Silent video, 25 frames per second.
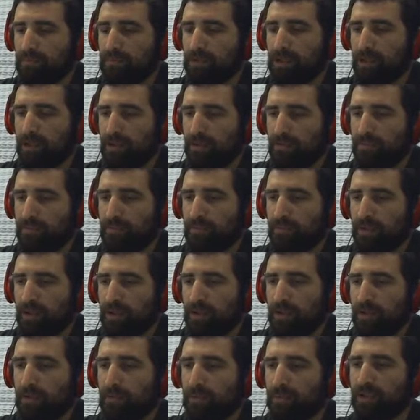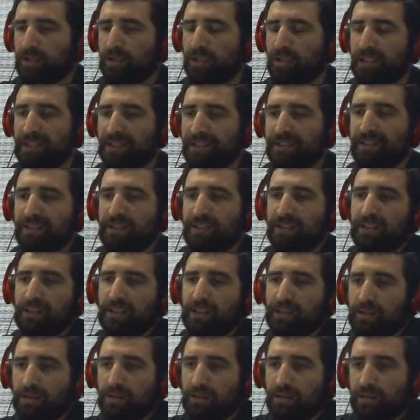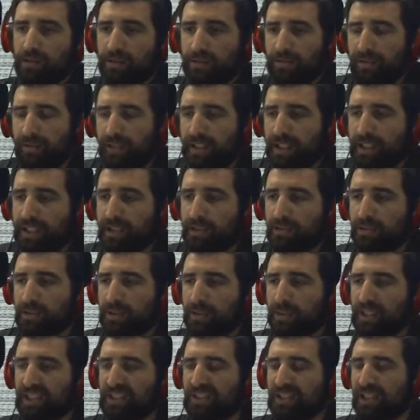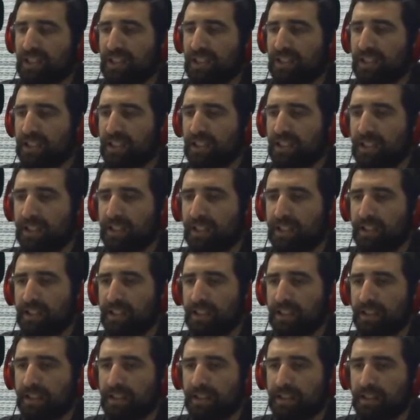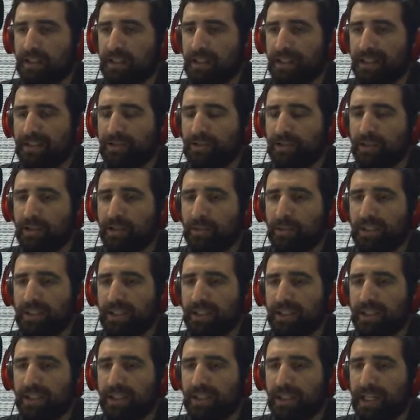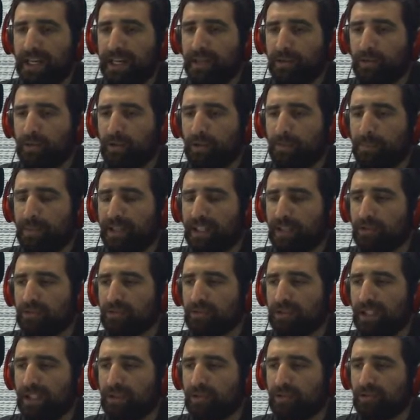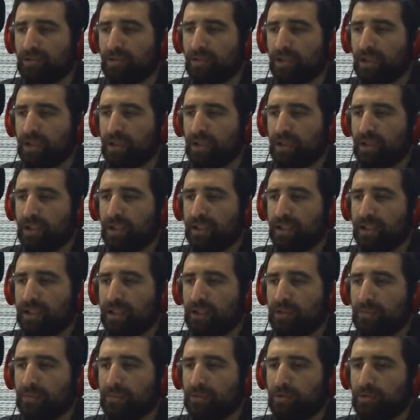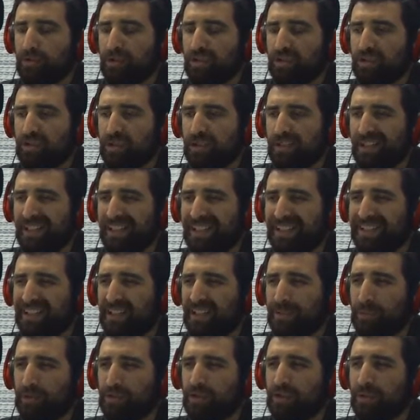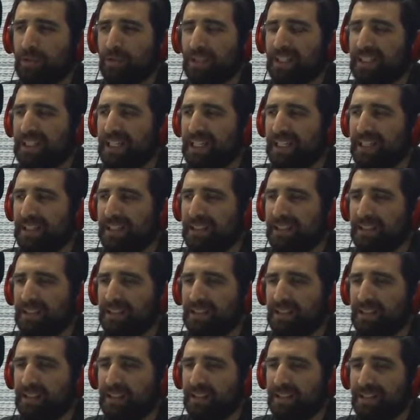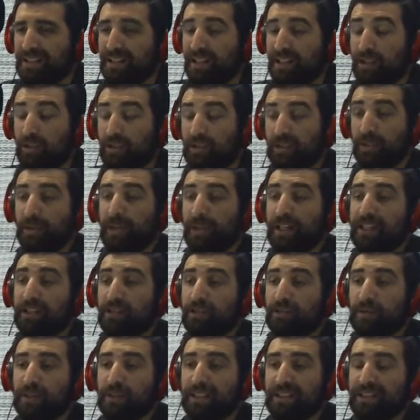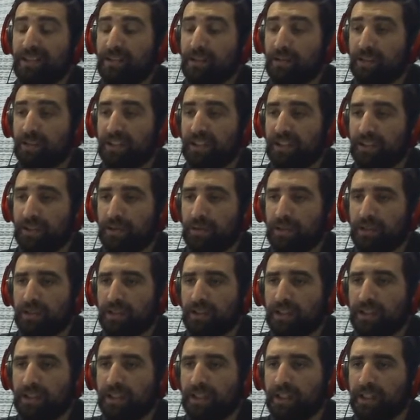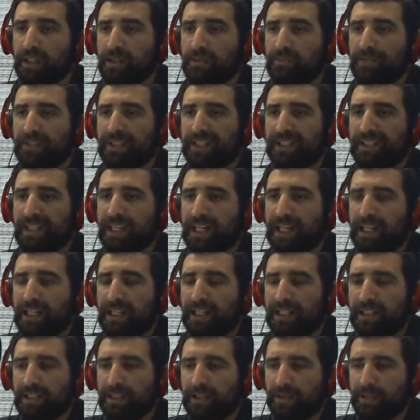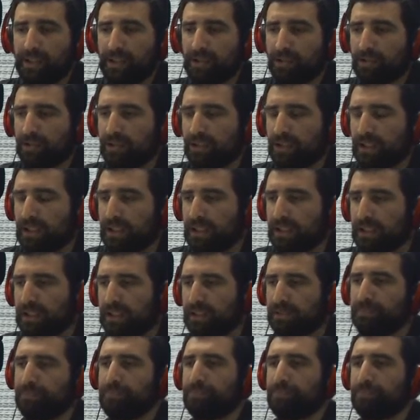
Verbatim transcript: Claro. Bueno, y en ese sentido, Federico, te vas a ir a, el año que viene a Europa. Contanos eh, cómo se, da esa posibilidad y, hacia dónde vas, ¿no? ¿Cuál es el objetivo de, trasladarte al viejo continente?